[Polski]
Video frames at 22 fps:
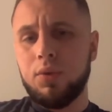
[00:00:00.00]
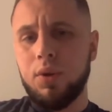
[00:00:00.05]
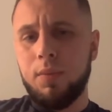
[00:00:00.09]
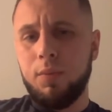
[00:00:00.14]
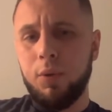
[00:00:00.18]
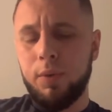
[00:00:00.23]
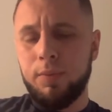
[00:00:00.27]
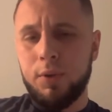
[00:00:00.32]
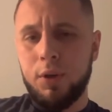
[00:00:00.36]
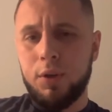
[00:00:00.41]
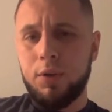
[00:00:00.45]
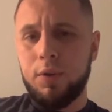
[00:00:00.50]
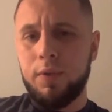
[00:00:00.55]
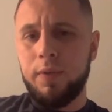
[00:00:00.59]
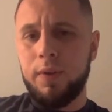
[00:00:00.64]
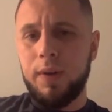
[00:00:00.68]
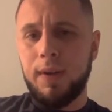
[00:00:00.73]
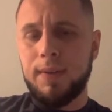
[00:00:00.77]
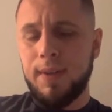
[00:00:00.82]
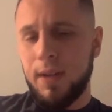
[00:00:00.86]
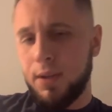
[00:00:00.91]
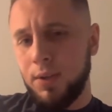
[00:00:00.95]
że mój
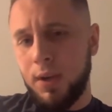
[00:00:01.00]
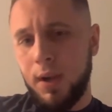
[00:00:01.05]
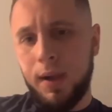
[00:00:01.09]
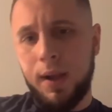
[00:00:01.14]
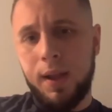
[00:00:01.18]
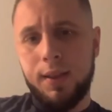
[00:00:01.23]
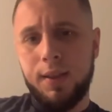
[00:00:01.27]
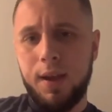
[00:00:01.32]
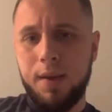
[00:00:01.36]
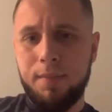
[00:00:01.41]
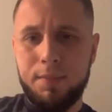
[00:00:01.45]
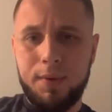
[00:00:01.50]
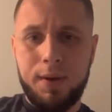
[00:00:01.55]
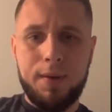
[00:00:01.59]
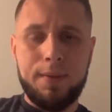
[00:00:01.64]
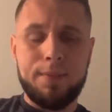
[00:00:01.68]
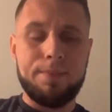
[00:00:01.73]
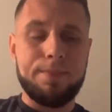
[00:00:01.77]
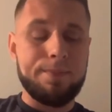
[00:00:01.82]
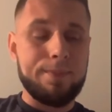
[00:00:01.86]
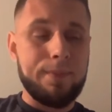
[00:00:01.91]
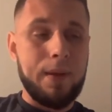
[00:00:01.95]
przeciwnik zaczeka na mnie
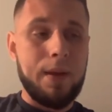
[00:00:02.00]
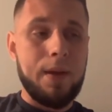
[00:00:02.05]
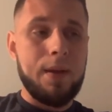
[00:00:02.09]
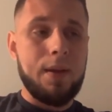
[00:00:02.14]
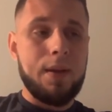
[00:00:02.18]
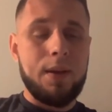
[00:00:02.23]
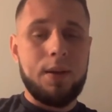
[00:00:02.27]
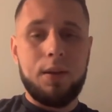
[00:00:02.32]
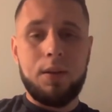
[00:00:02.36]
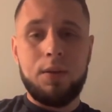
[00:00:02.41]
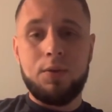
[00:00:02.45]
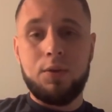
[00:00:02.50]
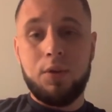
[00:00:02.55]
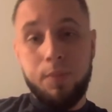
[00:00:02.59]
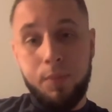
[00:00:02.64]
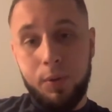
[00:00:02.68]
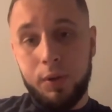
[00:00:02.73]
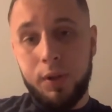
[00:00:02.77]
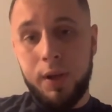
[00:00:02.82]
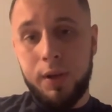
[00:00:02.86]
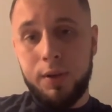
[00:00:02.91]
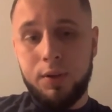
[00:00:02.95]
i że
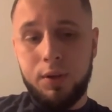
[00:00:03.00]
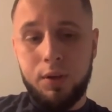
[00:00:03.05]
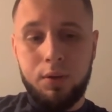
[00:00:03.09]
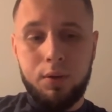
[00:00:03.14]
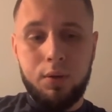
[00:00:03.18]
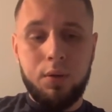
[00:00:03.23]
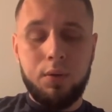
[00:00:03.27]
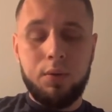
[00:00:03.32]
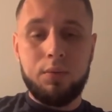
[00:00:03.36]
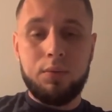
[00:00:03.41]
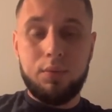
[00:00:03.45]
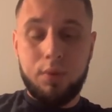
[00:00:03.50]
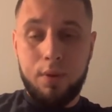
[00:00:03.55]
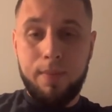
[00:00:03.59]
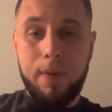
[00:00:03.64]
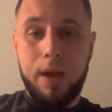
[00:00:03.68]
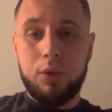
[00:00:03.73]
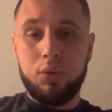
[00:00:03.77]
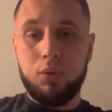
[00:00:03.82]
podejdzie do tematu